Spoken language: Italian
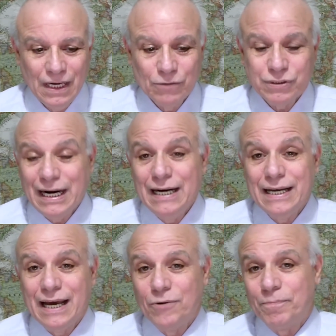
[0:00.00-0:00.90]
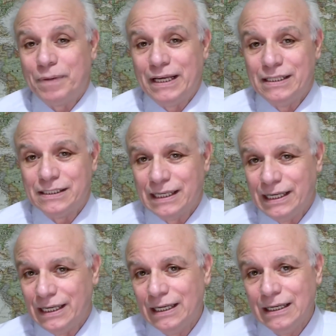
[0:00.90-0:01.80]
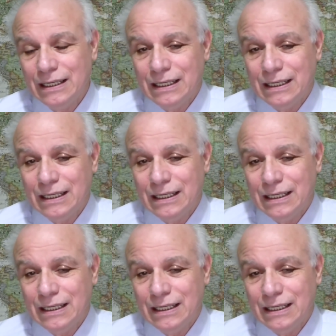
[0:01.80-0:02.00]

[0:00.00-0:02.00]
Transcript: L'Australia è un paese